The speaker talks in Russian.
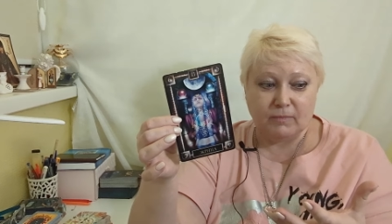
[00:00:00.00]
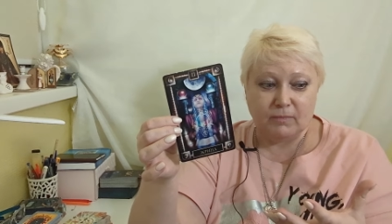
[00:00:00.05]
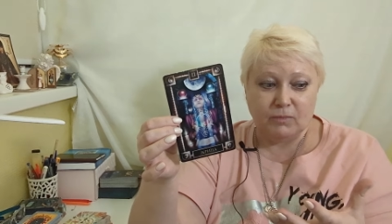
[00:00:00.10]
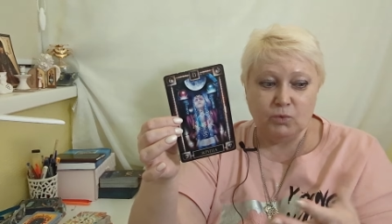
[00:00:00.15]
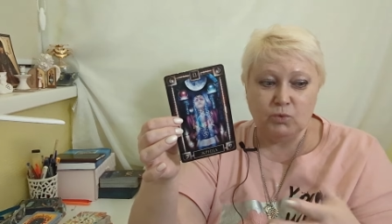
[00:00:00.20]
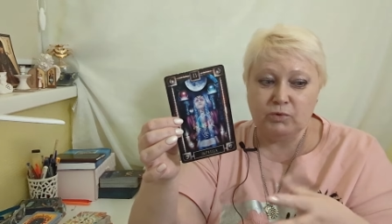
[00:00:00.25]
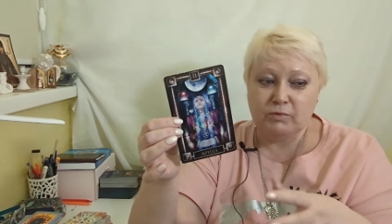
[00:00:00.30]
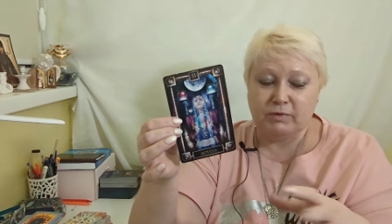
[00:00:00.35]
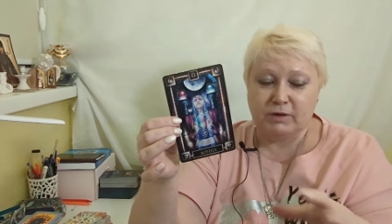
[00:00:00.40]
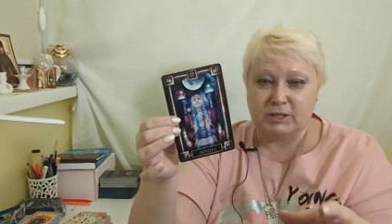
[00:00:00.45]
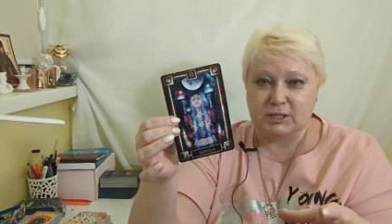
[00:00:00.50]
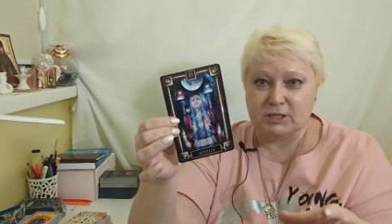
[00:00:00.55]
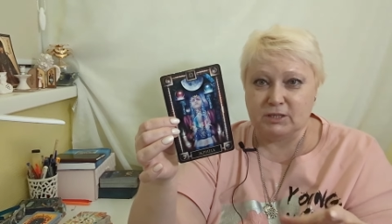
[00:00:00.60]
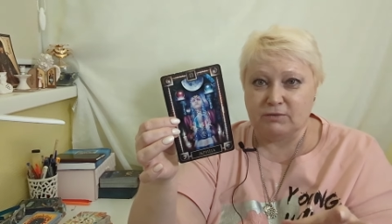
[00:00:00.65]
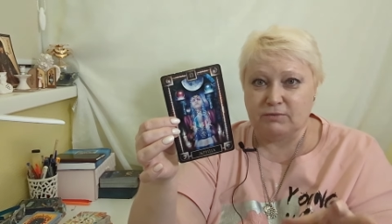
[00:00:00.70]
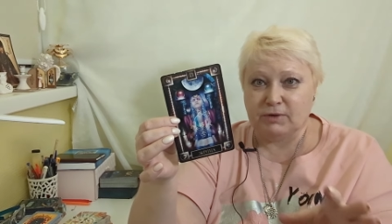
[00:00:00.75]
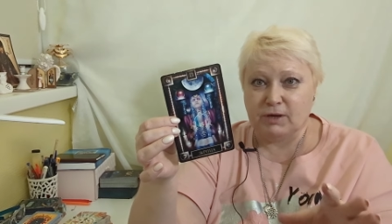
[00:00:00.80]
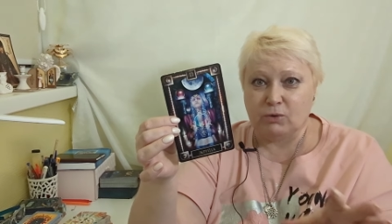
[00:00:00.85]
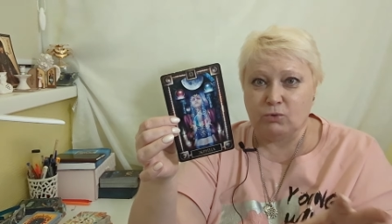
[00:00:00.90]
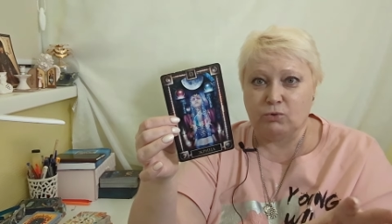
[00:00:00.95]
ну,
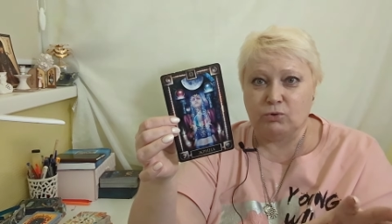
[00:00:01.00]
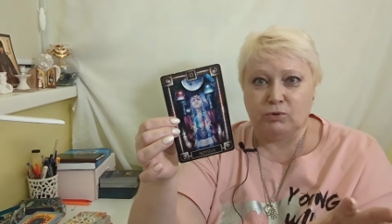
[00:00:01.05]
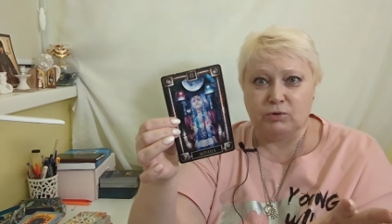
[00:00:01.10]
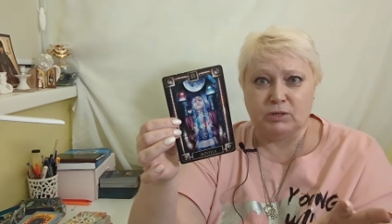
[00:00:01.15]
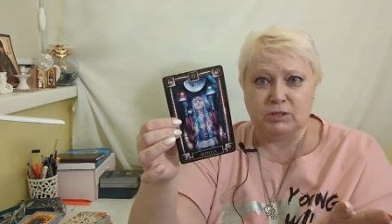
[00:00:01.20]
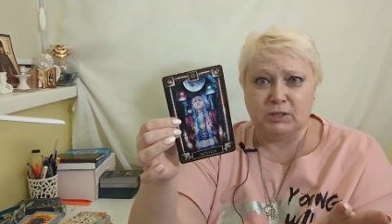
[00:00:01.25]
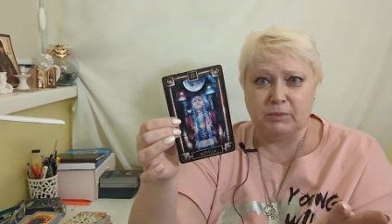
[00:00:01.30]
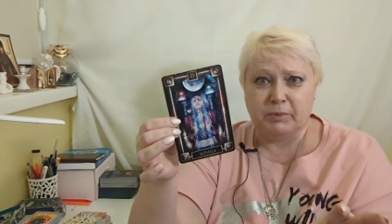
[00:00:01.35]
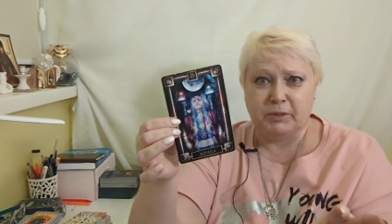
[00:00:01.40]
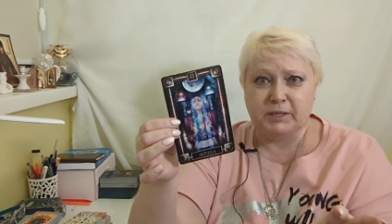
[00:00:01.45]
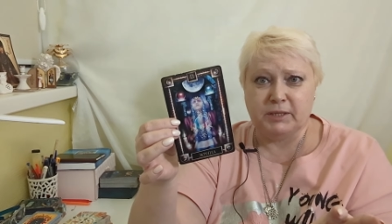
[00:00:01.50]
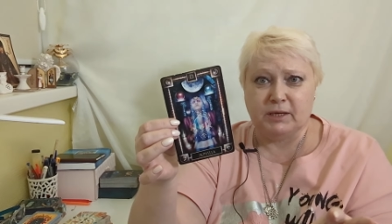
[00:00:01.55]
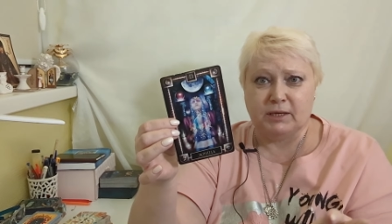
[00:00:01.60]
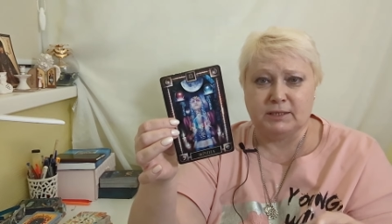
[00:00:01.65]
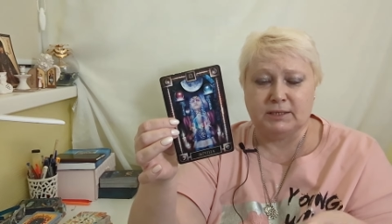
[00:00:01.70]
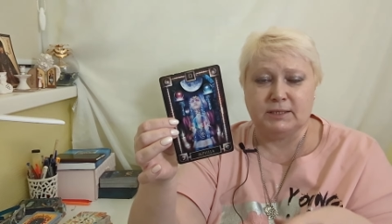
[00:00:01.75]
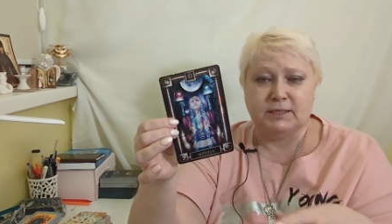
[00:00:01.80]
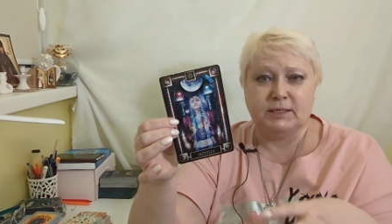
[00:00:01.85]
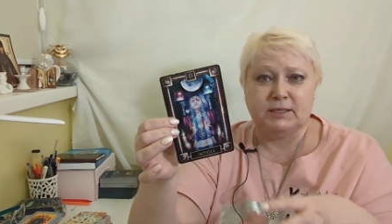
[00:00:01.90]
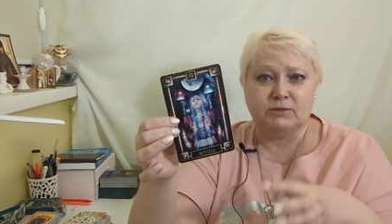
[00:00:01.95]
неважно, в какой
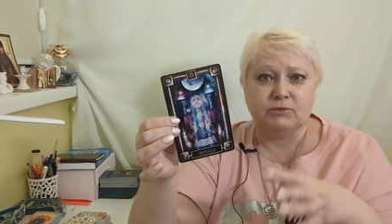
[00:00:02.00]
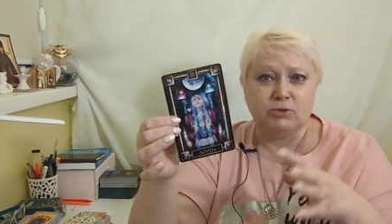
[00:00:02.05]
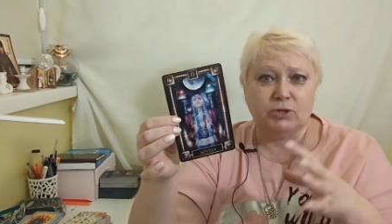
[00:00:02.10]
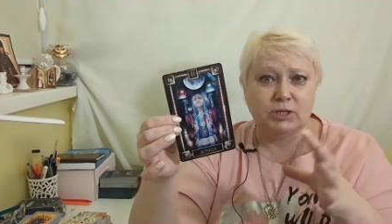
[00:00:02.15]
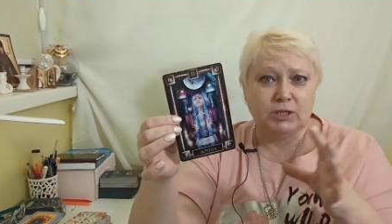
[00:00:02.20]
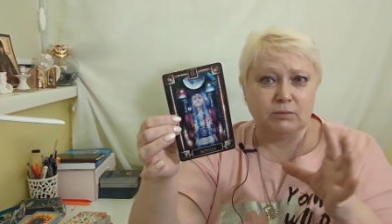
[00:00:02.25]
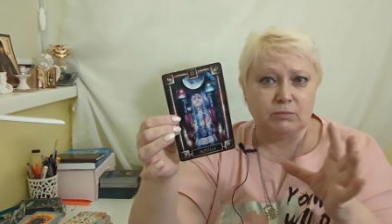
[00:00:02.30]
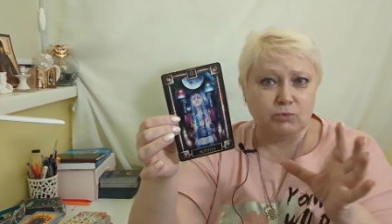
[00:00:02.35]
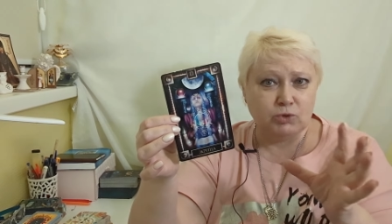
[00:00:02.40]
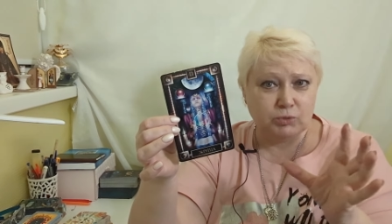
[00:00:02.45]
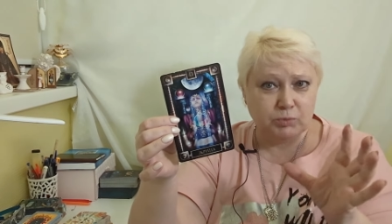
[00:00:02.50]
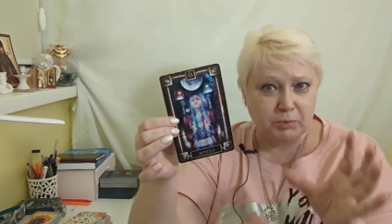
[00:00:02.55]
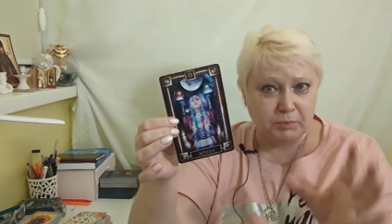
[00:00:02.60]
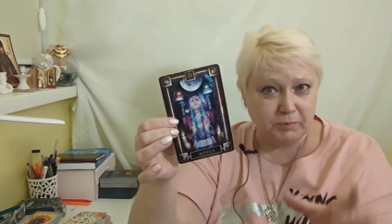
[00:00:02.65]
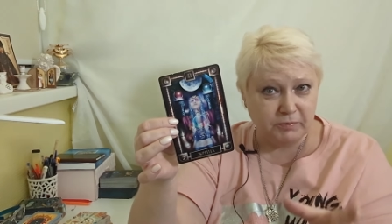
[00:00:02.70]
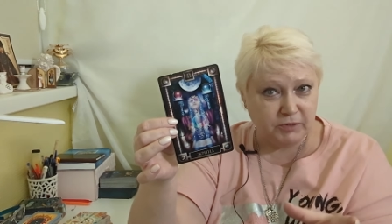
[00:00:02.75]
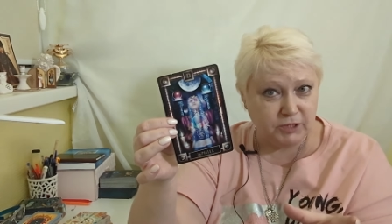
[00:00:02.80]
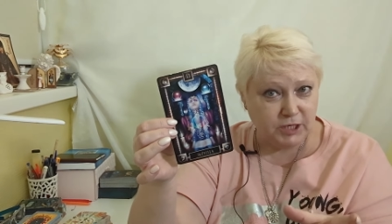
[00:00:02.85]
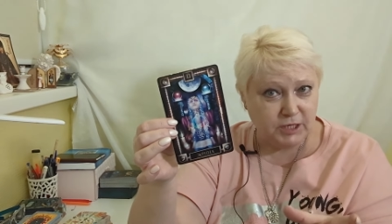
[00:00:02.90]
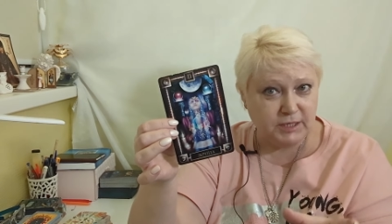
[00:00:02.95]
интерпретации, я же говорю, это может быть
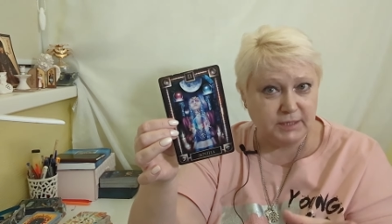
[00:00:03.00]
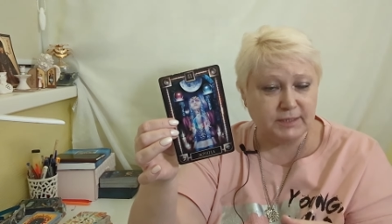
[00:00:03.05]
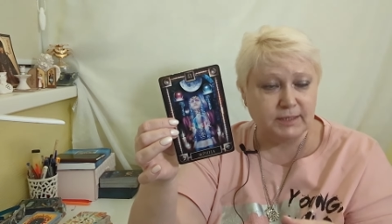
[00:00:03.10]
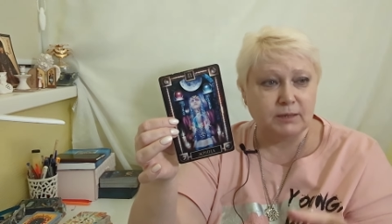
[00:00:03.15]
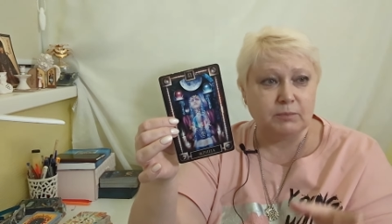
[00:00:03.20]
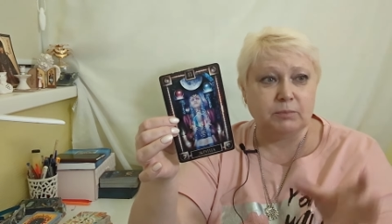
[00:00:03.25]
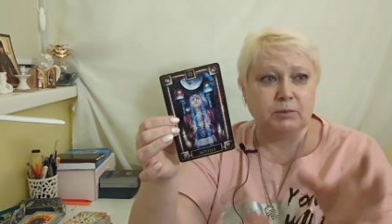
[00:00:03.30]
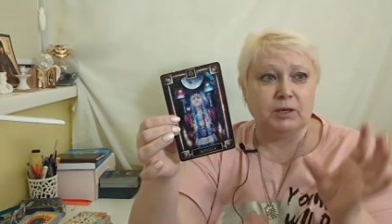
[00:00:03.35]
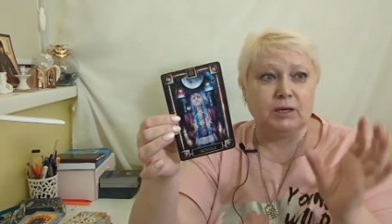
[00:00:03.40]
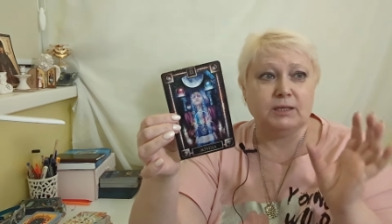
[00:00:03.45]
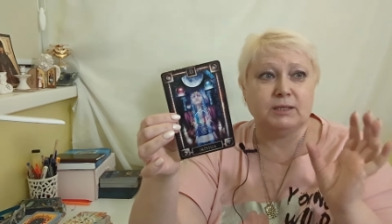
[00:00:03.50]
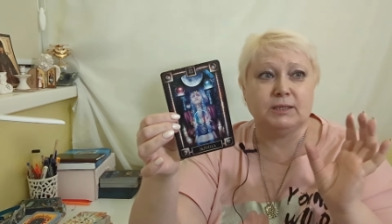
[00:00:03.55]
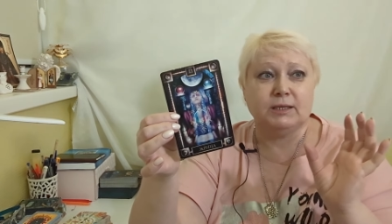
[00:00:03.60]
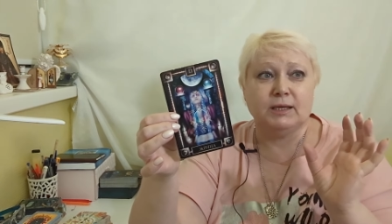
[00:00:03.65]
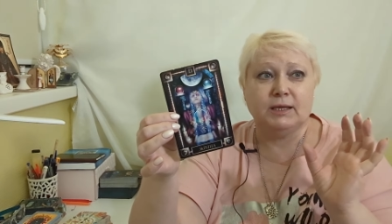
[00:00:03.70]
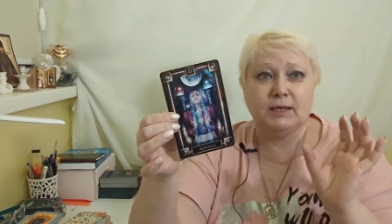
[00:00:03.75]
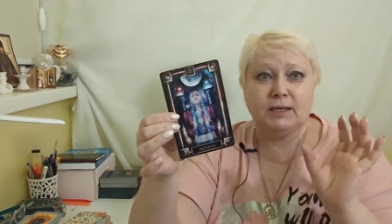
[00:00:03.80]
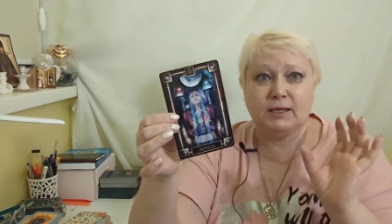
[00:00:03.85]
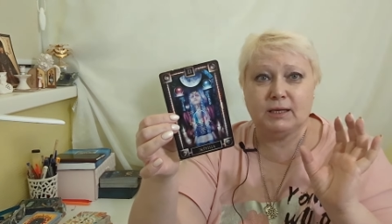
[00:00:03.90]
повышение зарплаты,